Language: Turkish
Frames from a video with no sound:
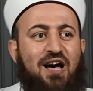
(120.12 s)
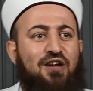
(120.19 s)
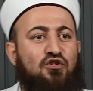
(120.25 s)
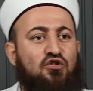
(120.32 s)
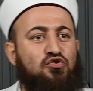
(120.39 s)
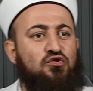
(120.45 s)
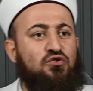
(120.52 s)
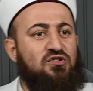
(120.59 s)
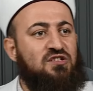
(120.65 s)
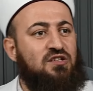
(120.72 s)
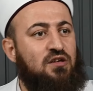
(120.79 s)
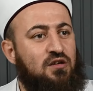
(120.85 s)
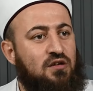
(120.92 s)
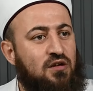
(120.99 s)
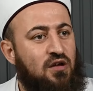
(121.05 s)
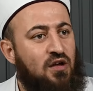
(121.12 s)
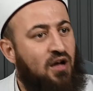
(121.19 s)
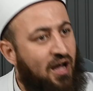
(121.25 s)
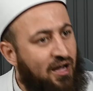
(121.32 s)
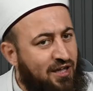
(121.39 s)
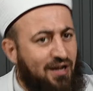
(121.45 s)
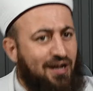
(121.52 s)
arıyorsunuz ki?
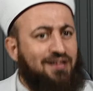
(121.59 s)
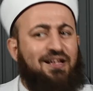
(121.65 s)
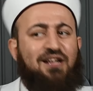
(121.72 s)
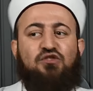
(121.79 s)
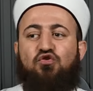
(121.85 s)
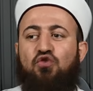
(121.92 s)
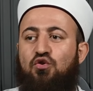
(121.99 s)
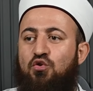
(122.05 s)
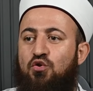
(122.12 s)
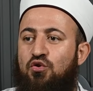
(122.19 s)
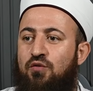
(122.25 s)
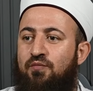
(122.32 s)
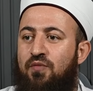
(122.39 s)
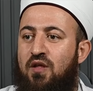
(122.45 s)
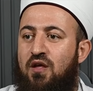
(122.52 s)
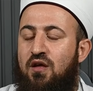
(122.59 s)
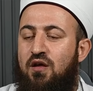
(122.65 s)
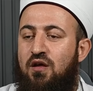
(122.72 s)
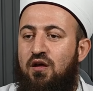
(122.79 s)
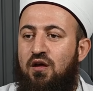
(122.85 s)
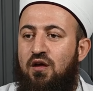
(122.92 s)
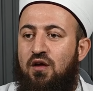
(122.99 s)
Hakikaten soruyorum.
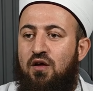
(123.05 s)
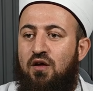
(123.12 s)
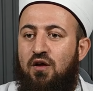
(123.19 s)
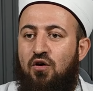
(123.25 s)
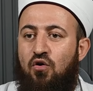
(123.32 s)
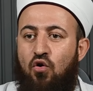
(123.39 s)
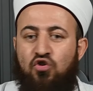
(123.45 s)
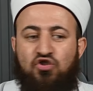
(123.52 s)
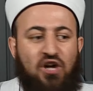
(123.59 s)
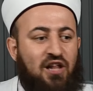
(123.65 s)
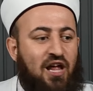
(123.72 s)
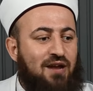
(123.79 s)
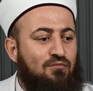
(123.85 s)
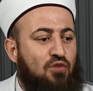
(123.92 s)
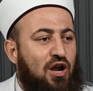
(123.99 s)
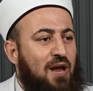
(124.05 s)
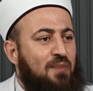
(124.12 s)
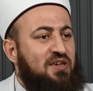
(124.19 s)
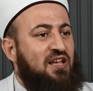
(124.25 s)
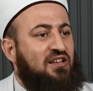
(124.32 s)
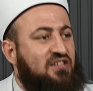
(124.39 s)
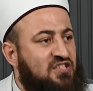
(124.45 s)
Hocaların böyle
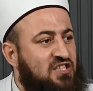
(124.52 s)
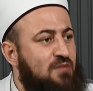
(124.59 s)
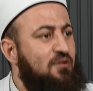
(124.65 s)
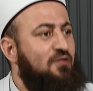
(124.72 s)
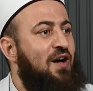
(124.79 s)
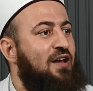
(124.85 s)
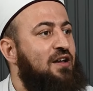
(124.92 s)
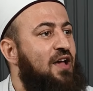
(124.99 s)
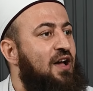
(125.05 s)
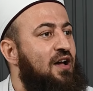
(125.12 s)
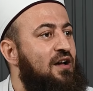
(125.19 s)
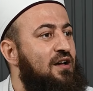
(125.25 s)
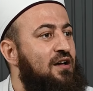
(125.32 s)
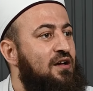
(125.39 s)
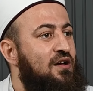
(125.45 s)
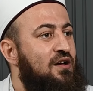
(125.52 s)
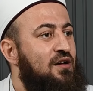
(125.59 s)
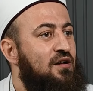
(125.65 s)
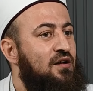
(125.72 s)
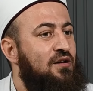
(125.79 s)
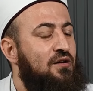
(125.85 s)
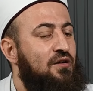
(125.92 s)
bir yetkisi mi var ya?
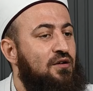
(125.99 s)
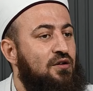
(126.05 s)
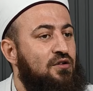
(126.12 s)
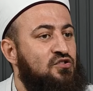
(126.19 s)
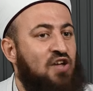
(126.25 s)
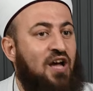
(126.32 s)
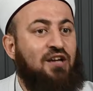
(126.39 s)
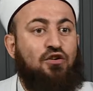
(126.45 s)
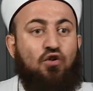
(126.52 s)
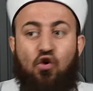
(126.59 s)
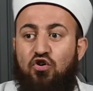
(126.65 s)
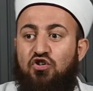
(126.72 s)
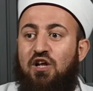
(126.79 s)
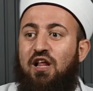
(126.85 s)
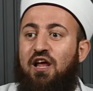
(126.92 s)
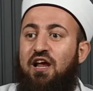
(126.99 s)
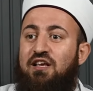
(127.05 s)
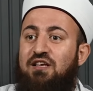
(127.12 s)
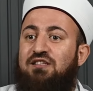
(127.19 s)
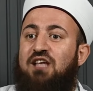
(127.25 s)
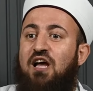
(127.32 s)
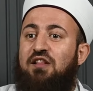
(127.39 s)
Sanki hocalara
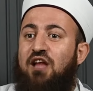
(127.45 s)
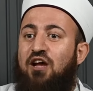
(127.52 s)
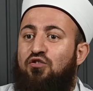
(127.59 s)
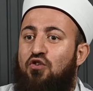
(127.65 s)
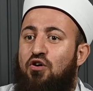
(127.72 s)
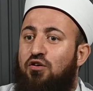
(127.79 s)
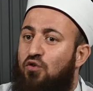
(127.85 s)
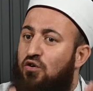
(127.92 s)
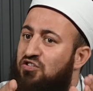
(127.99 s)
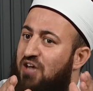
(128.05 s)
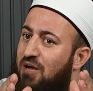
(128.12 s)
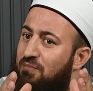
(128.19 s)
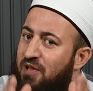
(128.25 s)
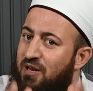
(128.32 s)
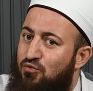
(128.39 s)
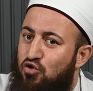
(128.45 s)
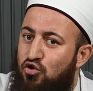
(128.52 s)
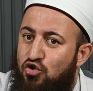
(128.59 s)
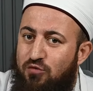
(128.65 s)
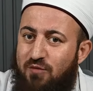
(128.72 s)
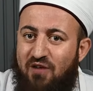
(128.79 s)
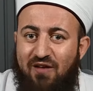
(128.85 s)
insanlar diyor ki hocam benim
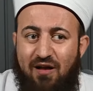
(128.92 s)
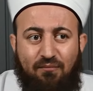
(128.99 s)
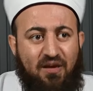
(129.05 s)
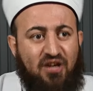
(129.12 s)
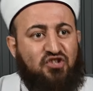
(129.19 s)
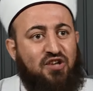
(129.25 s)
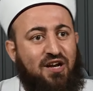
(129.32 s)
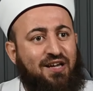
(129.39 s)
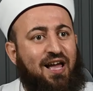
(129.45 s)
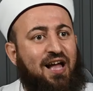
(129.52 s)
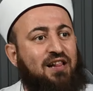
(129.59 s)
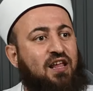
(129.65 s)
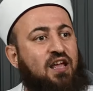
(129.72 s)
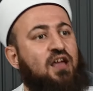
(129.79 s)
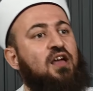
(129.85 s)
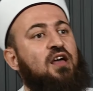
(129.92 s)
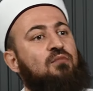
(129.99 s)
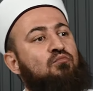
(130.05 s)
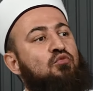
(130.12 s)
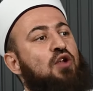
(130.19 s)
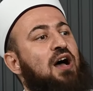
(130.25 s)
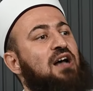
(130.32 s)
çocuğum evlenme yaşına geldi.
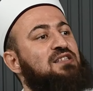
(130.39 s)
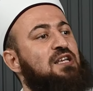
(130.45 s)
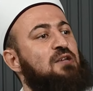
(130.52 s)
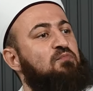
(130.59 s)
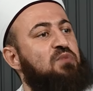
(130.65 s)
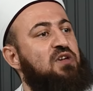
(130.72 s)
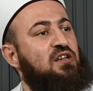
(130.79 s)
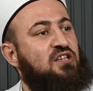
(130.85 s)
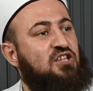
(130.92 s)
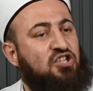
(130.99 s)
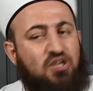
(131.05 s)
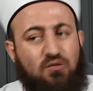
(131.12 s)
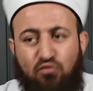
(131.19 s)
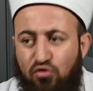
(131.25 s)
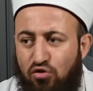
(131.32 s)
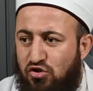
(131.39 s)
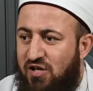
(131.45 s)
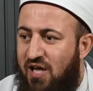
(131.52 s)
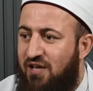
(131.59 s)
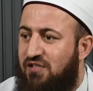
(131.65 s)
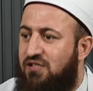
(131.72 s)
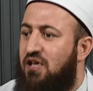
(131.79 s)
Münasip bir kişi
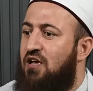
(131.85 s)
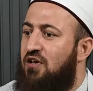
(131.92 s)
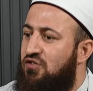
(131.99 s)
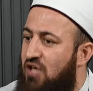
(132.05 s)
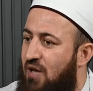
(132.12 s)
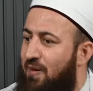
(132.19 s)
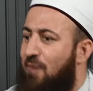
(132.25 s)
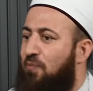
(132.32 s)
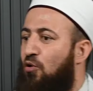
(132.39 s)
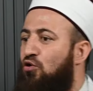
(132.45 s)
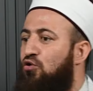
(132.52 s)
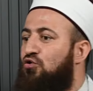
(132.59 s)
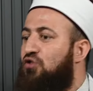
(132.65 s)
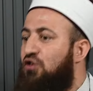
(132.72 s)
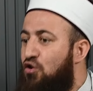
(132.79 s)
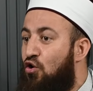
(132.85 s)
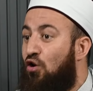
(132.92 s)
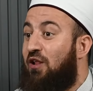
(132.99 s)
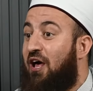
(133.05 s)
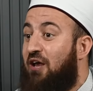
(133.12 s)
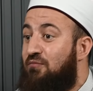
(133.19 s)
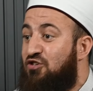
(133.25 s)
bulursanız sebep olun
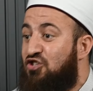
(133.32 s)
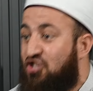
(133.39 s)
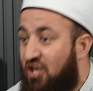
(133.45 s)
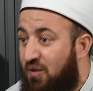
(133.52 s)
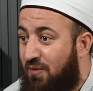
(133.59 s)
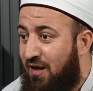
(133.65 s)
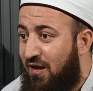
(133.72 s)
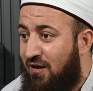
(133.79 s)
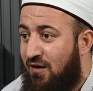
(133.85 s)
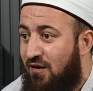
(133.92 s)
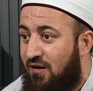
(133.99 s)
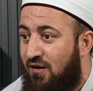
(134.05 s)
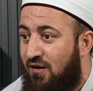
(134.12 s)
diyorlarmış gibi.